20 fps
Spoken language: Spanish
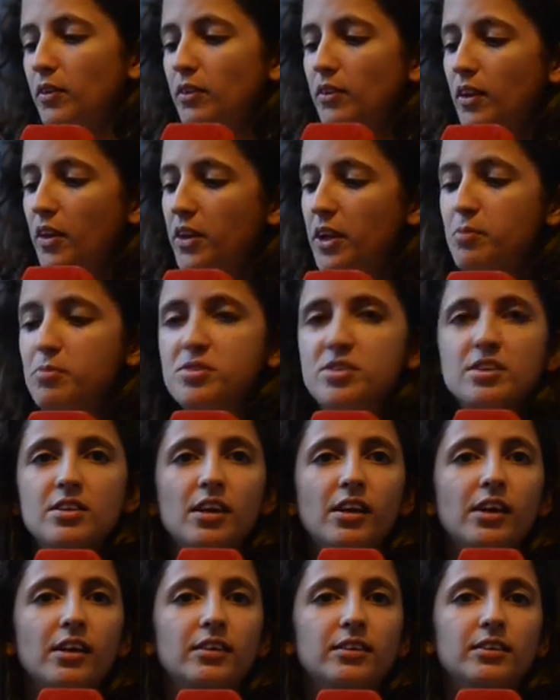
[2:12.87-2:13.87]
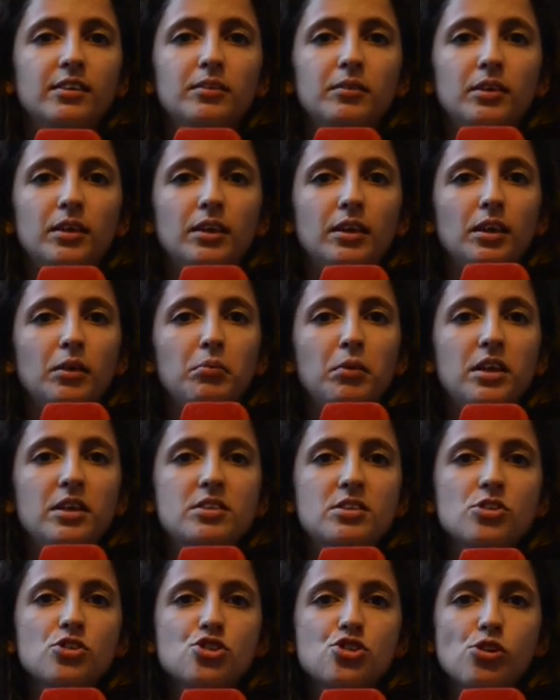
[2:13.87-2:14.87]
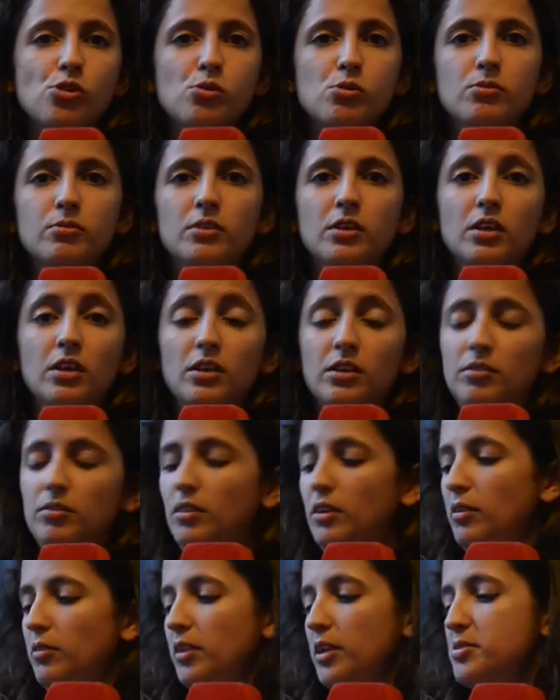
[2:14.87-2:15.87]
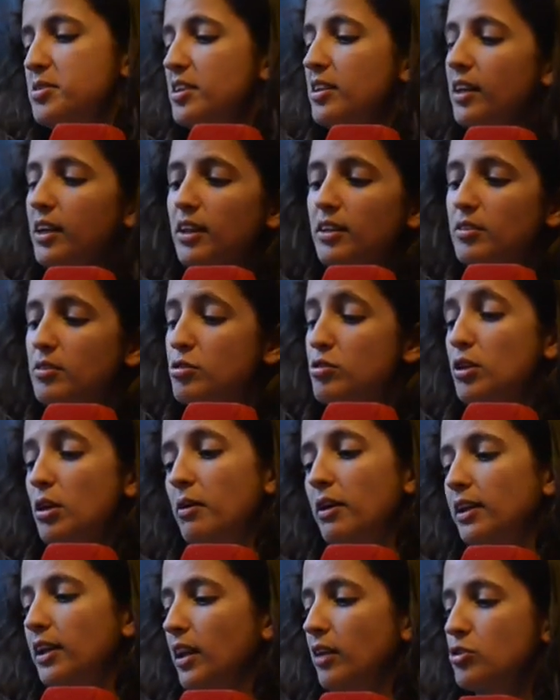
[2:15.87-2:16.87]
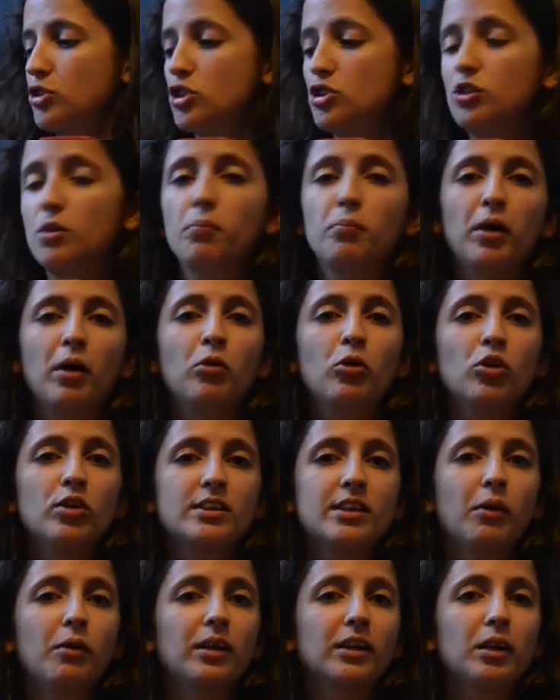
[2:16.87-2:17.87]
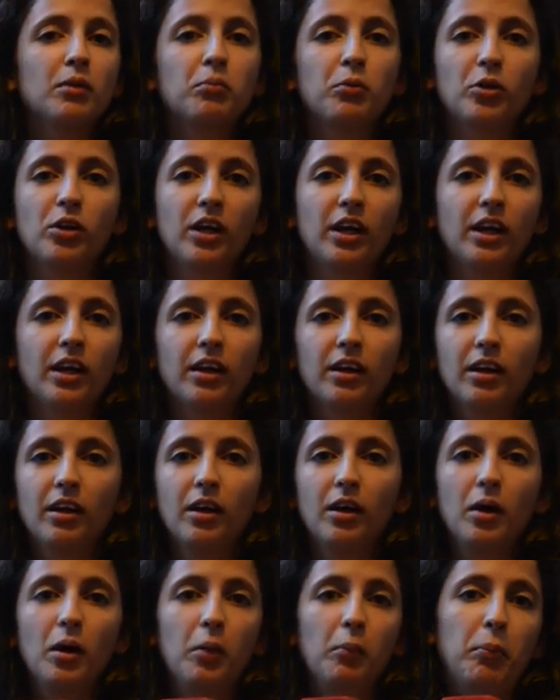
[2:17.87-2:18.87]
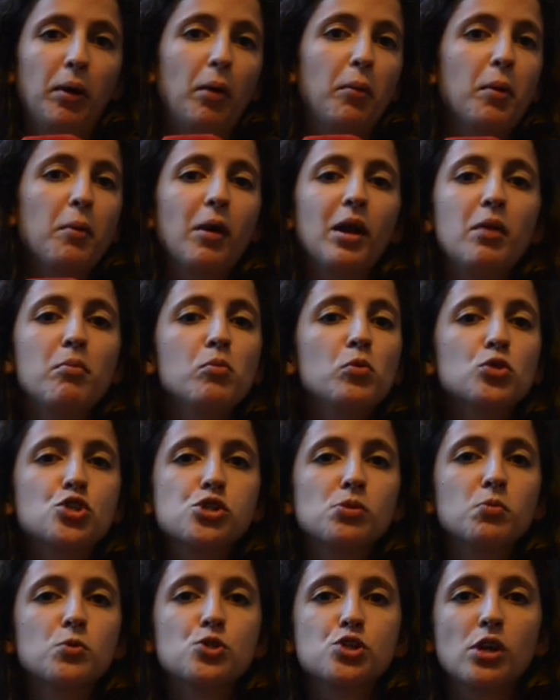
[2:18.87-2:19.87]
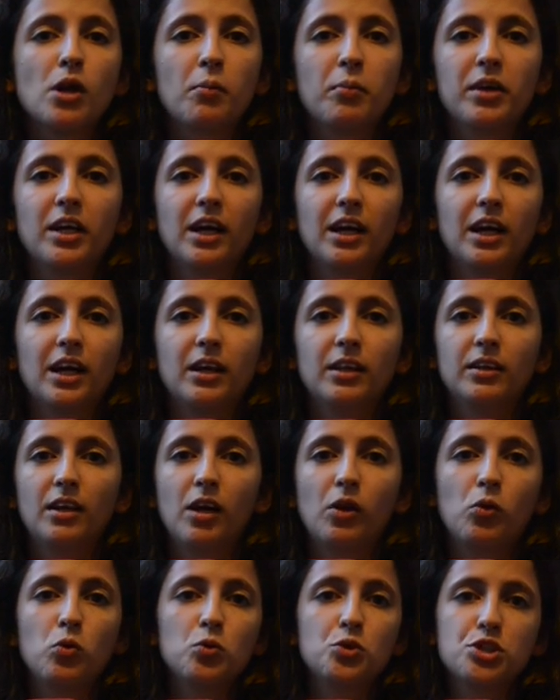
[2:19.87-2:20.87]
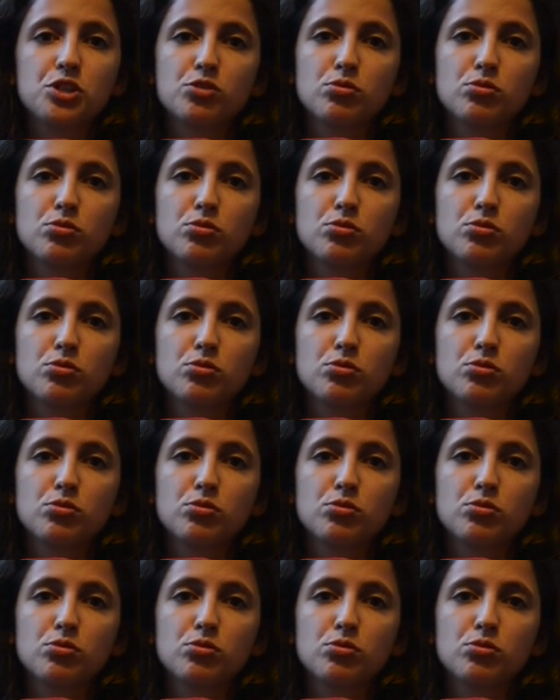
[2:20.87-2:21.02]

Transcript: The Dream Syndicate eh, Medicine Show Dream Syndicate es una banda que yo siempre hablo de esa banda porque para mí vale mucho, mucho la pena que la gente la escuche.